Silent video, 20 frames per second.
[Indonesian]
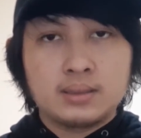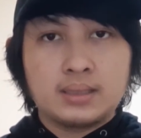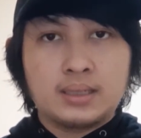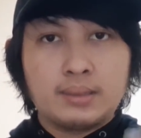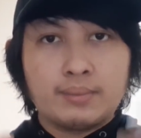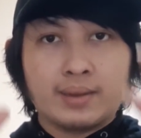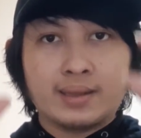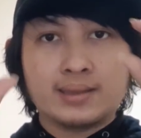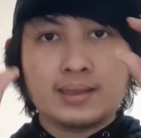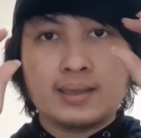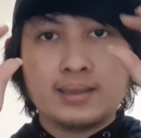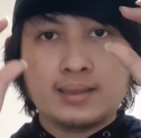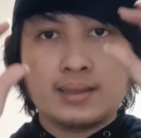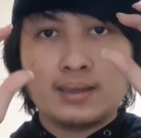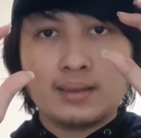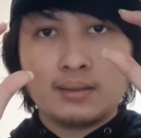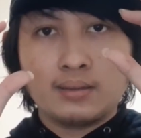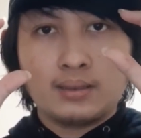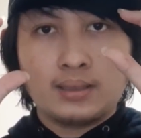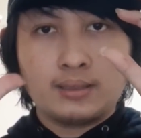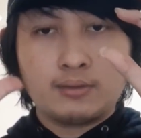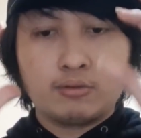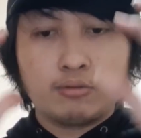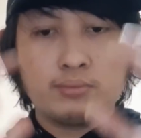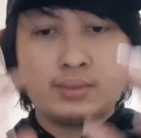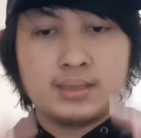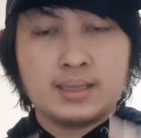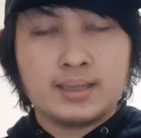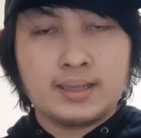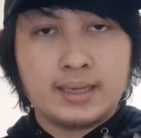Jadi matanya itu
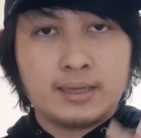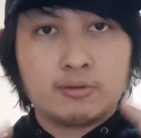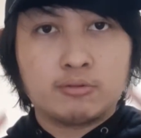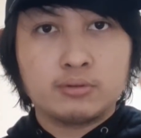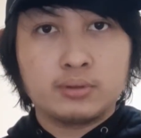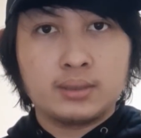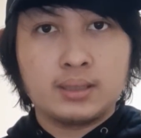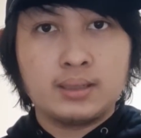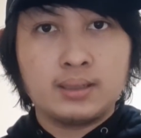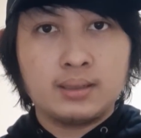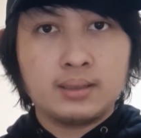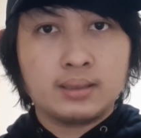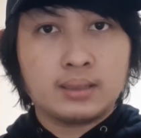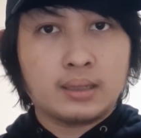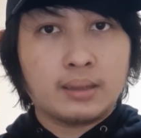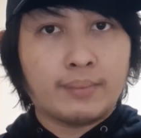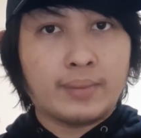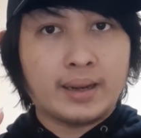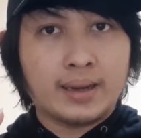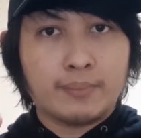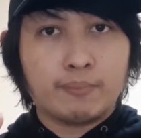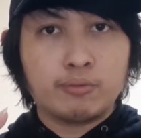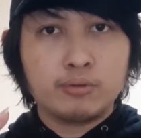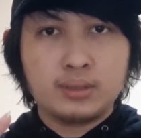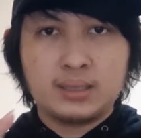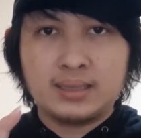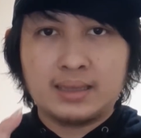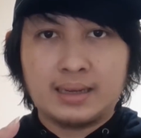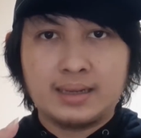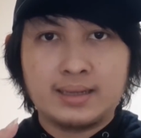bisa ngikutin
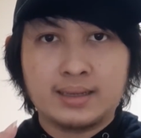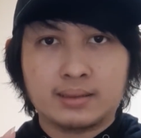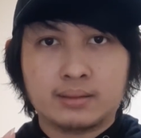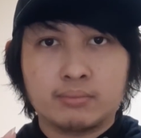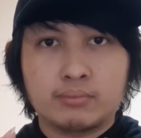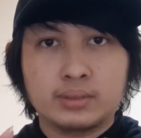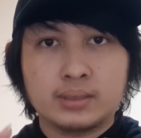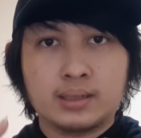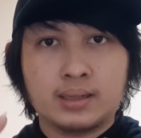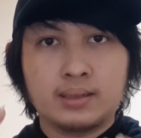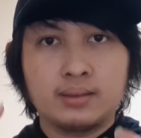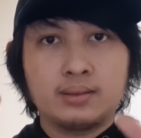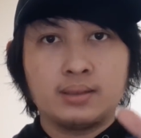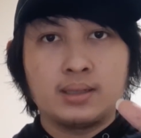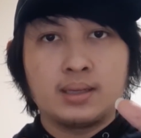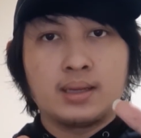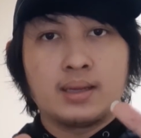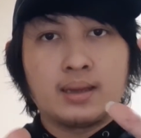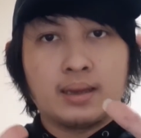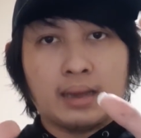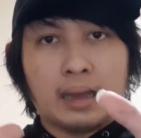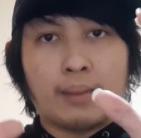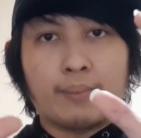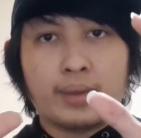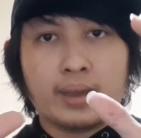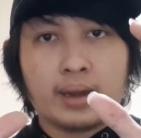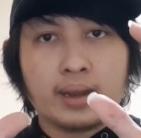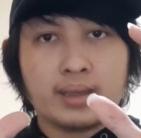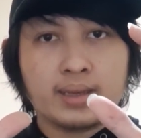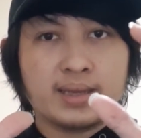kemanapun kita lihat. Misalkan
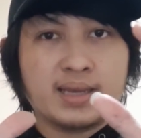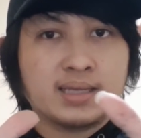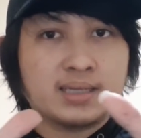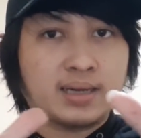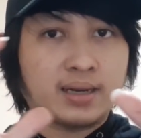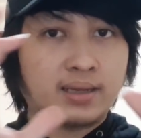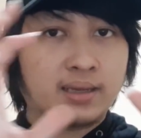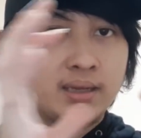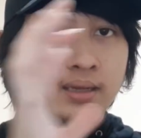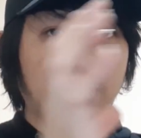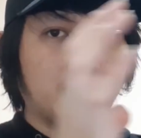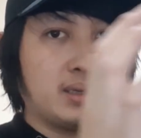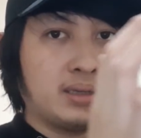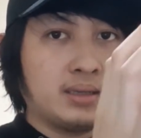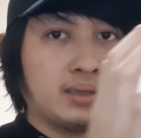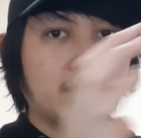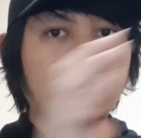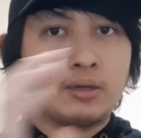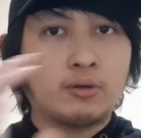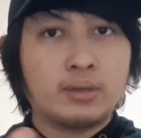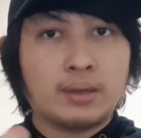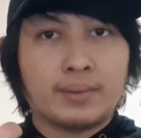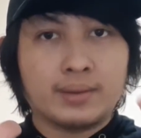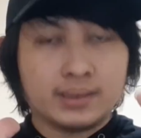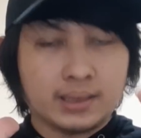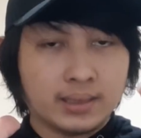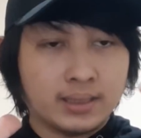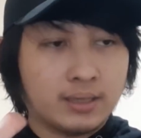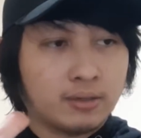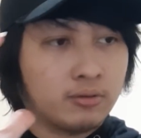kameranya geser gini, ya udah
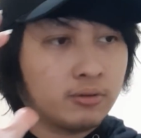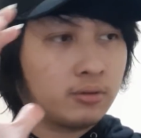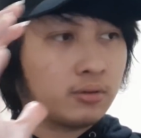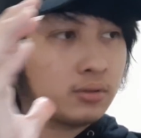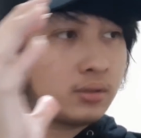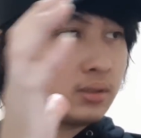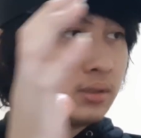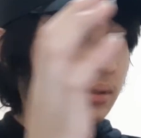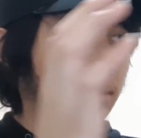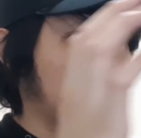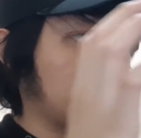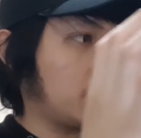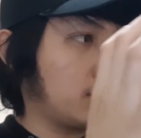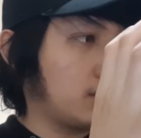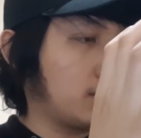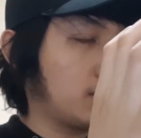matanya ikut set,